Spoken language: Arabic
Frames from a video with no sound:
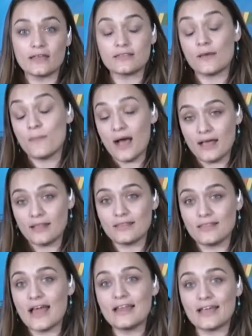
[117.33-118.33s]

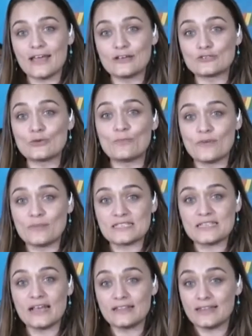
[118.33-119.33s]
طبعا ذلك يصب في
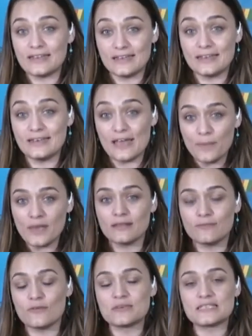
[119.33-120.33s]
مصلحه
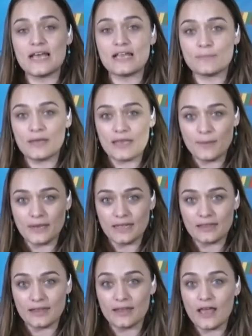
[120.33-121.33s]
اليمين في مصلحه
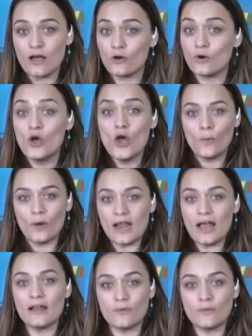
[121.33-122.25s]
بنيامين نتنياهو ونحن